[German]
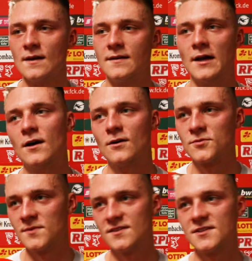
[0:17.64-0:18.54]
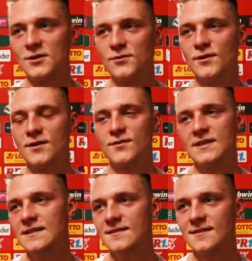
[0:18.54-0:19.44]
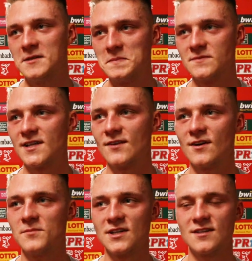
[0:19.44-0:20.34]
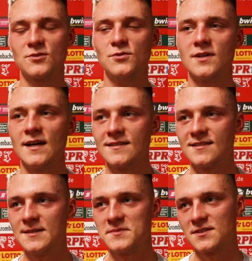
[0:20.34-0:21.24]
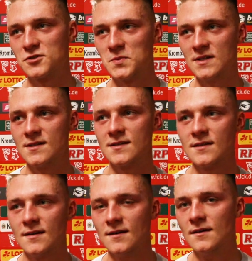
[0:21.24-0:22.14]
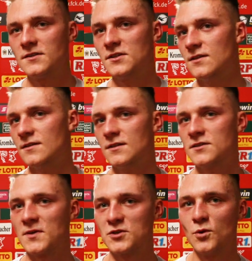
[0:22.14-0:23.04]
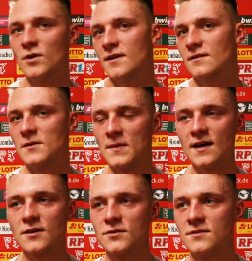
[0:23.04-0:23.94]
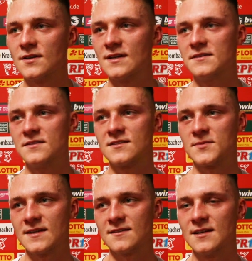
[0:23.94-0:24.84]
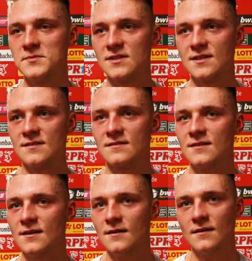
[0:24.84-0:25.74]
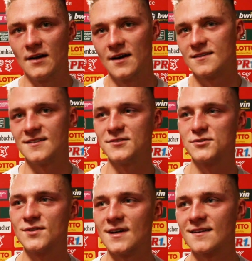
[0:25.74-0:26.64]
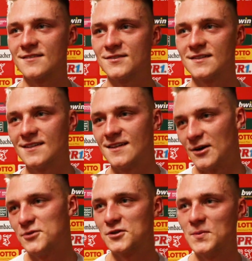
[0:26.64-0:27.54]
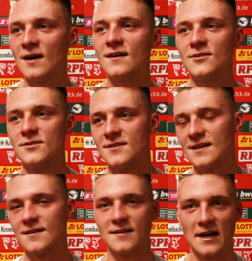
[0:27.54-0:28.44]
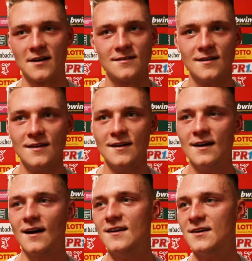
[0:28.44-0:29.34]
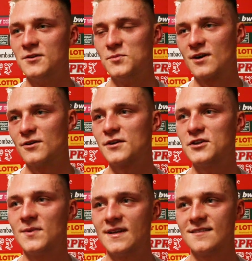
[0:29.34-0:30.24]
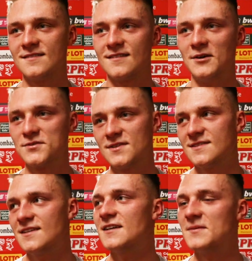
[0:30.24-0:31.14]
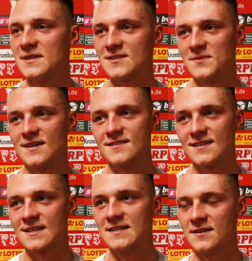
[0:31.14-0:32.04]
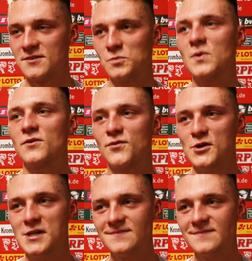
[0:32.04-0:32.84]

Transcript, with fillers: Ja, aus meiner Sicht auch völlig verdient. Ähm, ich denke, wir haben eine richtig gute erste Halbzeit gespielt, die zwei Tore dann gemacht und äh, in der zweiten Halbzeit dann ja, das Ding sozusagen äh, nach Hause gebracht und äh, ja, alle überglücklich über diesen Auswärtssieg hier am Betzenberg. Ist echt ein super Gefühl.